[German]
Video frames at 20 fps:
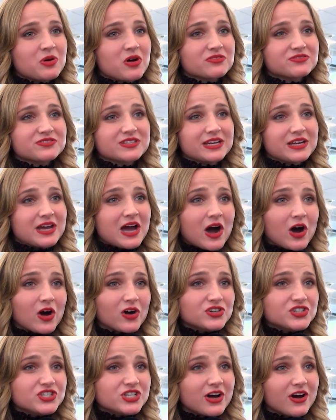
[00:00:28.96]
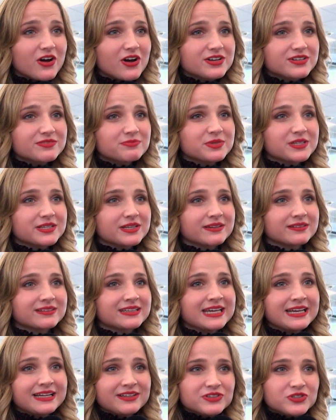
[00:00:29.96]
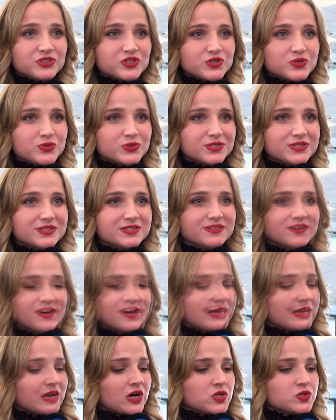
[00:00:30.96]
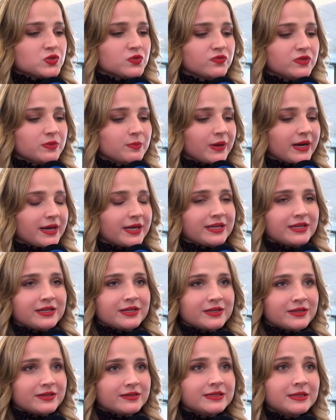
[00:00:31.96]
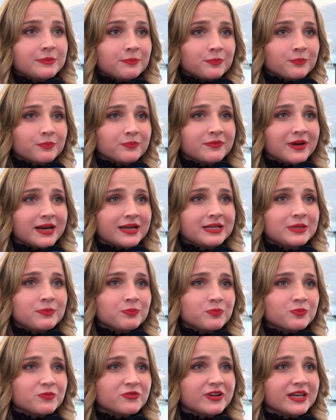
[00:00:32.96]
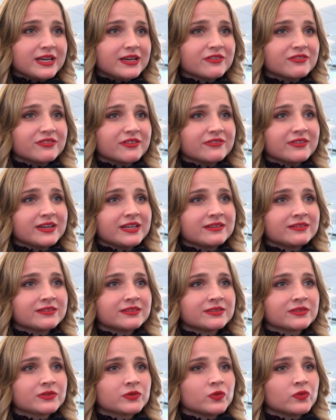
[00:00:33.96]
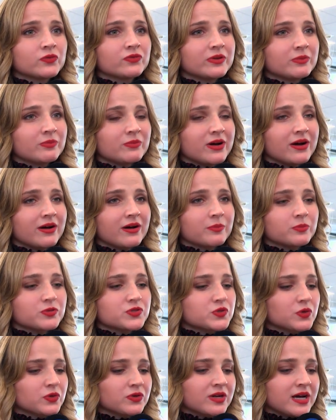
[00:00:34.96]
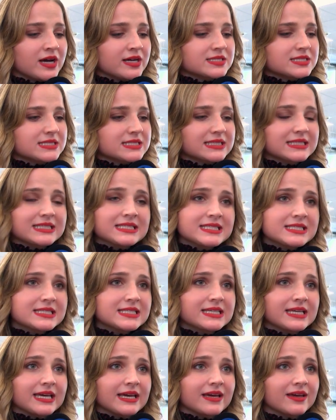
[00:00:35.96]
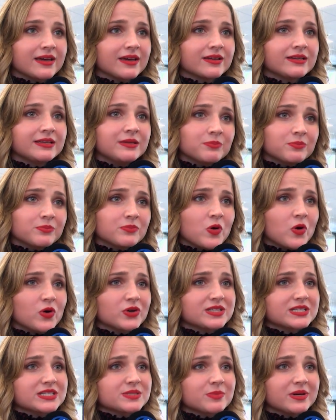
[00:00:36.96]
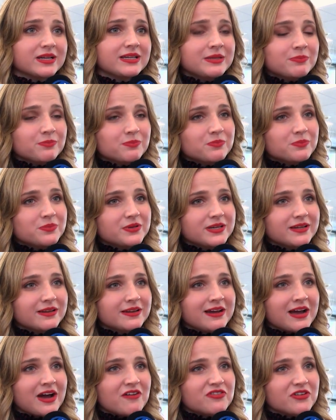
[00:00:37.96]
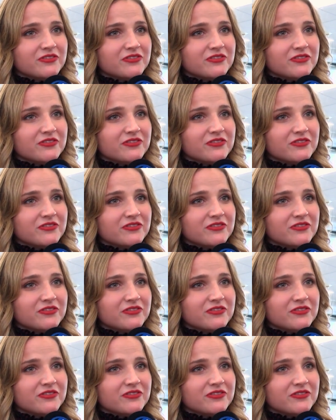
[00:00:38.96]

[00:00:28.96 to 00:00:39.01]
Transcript: man auf seine Haut schaut mit einem Kälteschutz, genauso wie bei den Lippen, eine äh, Lippenpflege verwenden und wenn man besonders rissige Lippen hat, dass man Lippenpeeling auch